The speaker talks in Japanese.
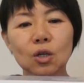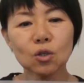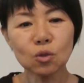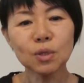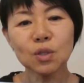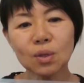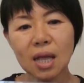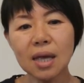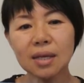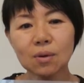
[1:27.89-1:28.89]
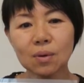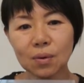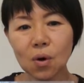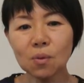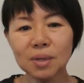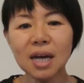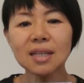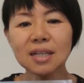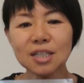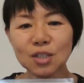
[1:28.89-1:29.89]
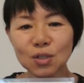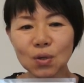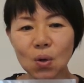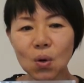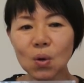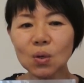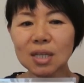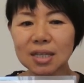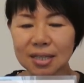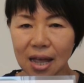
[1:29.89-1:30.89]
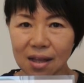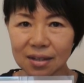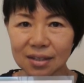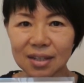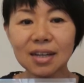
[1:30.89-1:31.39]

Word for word: 海と太陽を味方にする方法でした。